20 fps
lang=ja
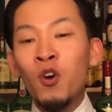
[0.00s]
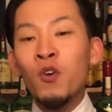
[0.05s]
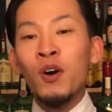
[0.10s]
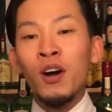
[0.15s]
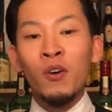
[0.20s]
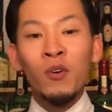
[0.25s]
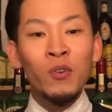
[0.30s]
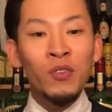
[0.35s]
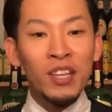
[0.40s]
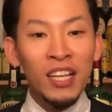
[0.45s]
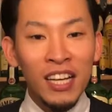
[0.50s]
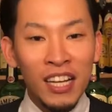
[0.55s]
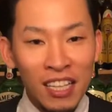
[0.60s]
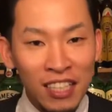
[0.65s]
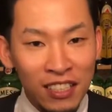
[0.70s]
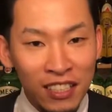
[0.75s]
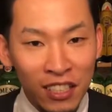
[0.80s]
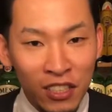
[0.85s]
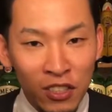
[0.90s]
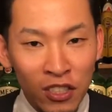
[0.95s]
日はこんな
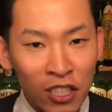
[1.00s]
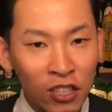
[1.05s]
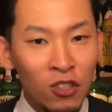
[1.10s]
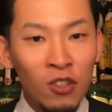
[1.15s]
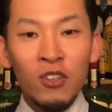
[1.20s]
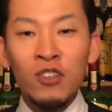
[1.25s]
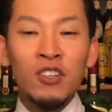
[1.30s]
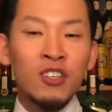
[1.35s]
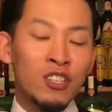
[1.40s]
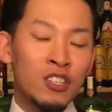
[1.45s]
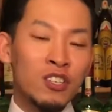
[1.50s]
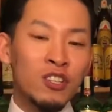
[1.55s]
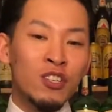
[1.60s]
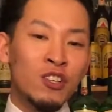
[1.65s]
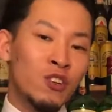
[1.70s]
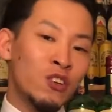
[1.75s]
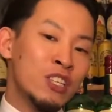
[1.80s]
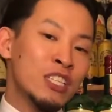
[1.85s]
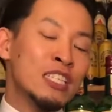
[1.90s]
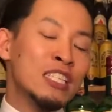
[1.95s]
感じでフリートーク終
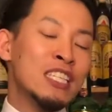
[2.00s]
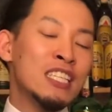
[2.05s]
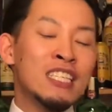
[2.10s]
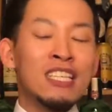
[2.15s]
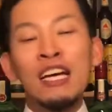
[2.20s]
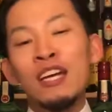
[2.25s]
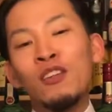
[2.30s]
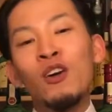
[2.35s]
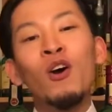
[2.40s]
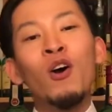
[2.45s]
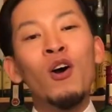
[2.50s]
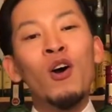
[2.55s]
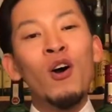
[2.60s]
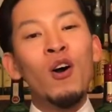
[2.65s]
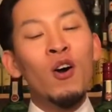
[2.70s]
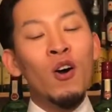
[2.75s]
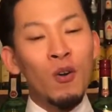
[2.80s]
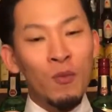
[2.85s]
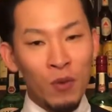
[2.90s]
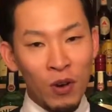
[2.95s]
了しにしたいと
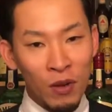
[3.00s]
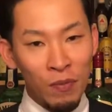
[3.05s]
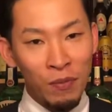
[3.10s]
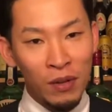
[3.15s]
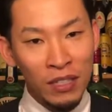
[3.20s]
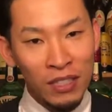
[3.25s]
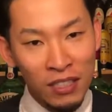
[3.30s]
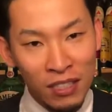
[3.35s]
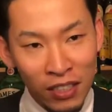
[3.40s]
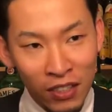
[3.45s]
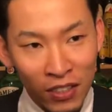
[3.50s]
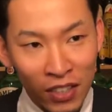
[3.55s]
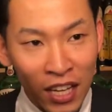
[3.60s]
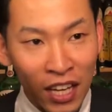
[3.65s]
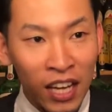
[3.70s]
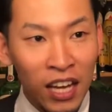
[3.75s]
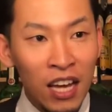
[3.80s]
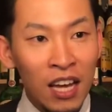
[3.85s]
思いますなので